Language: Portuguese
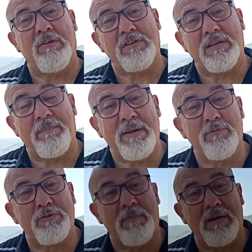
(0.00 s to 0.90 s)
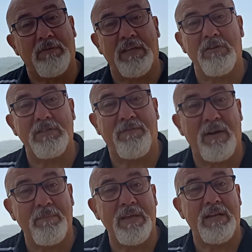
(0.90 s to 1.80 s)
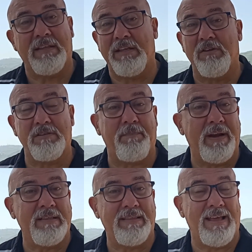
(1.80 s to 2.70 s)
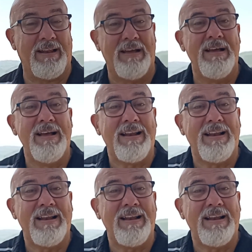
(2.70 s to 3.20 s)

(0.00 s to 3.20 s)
E nós abrimos mão da nossa família, da nossa parentela,